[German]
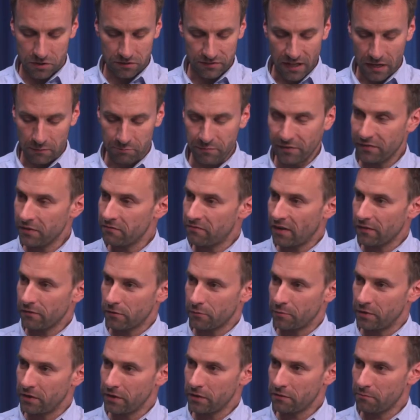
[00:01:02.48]
ich sage ein bisschen
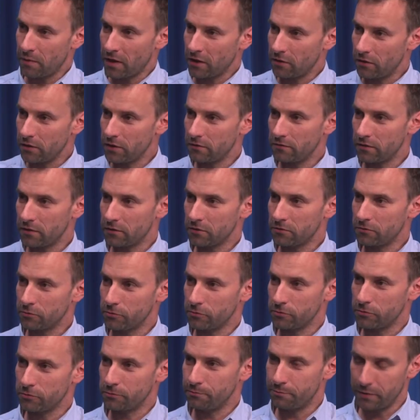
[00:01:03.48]
was über dich, Marc Oliver.
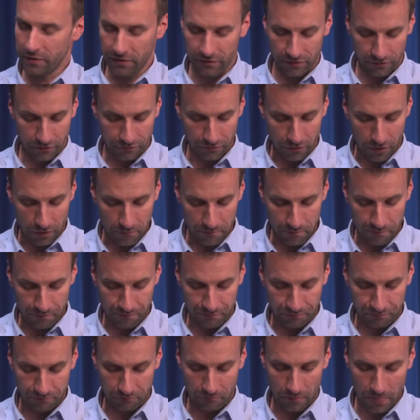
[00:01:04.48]
Du bist
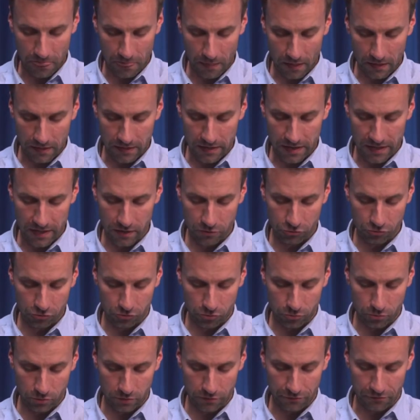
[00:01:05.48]
vom
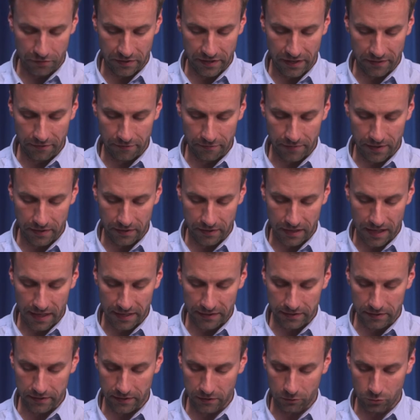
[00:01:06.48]
Lehrstuhl für
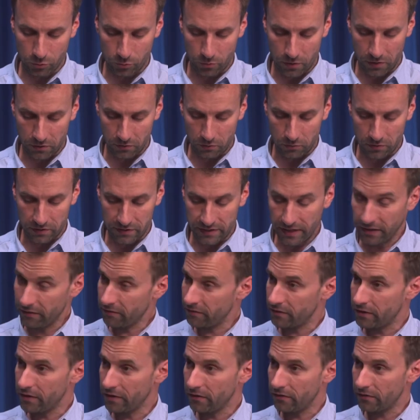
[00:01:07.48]
Netzwerkarchitekturen und
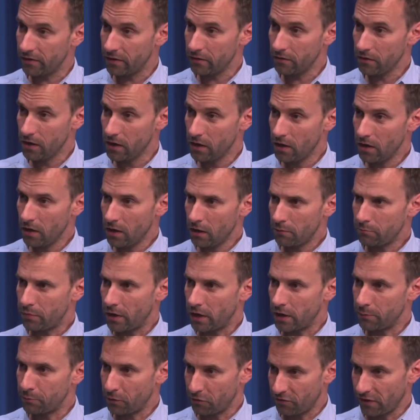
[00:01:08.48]
Netzdienste
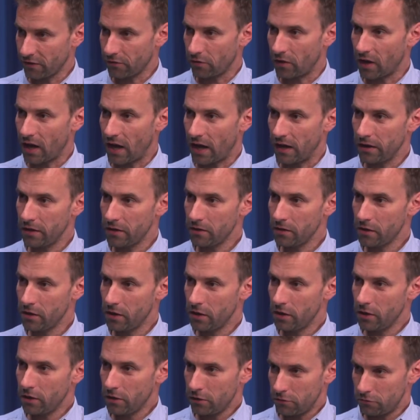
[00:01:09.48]
bei Professor Kahle
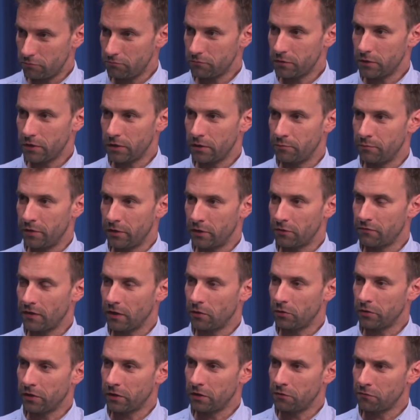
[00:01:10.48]
eben in der
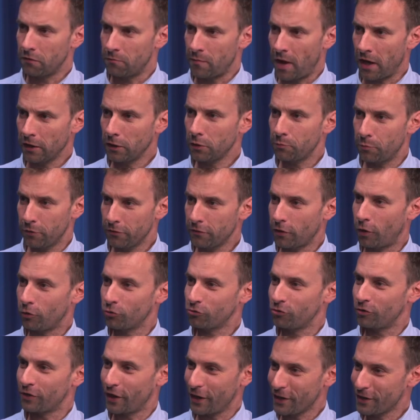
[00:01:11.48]
Fakultät Informatik, bist
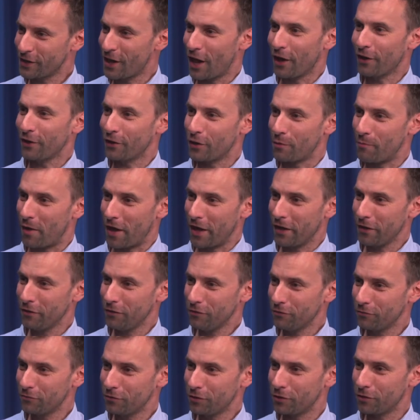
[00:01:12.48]
auch schon recht lange
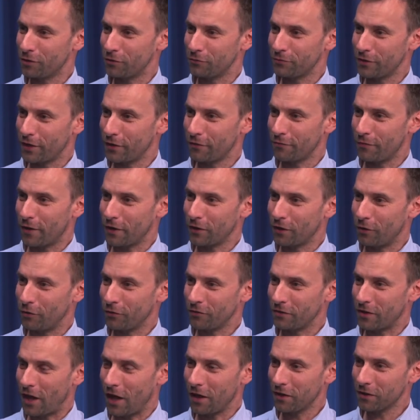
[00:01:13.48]
dabei, ja. äh, seit
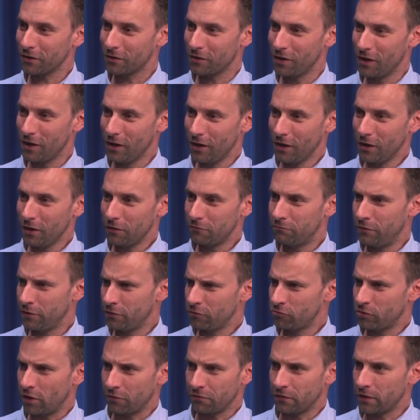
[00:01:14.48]
2008, ja.
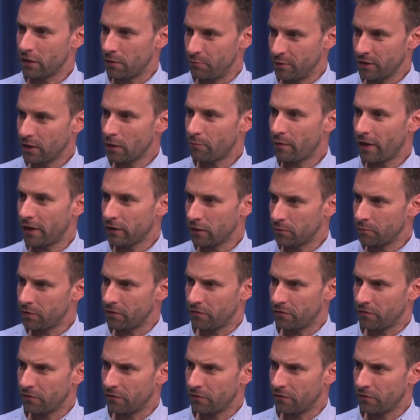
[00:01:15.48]
wissenschaftlicher Mitarbeiter